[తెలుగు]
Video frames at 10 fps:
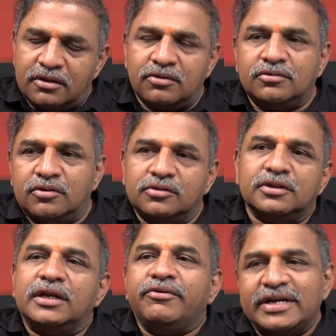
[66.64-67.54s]
ఏదో ఒకటి
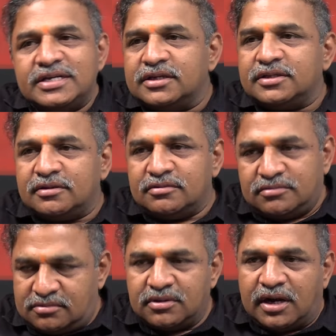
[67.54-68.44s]
దొరుకుతుందని వెయిట్ చేస్తారు
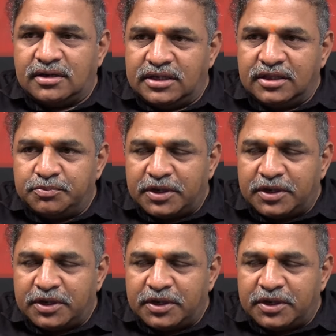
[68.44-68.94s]
ఏది